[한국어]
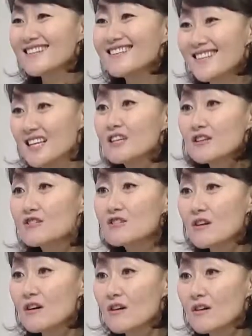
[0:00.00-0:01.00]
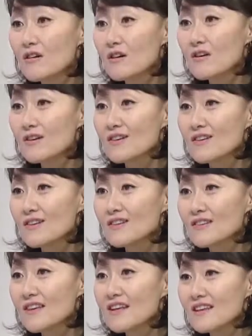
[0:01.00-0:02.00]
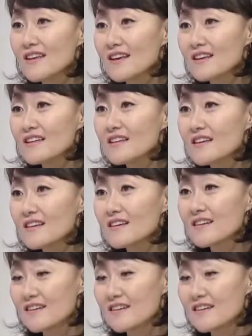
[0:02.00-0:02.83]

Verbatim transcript: 놀고 있습니다. 그쵸. 뿌듯하시겠어요, 이제. 네, 네네. 이제는 뭐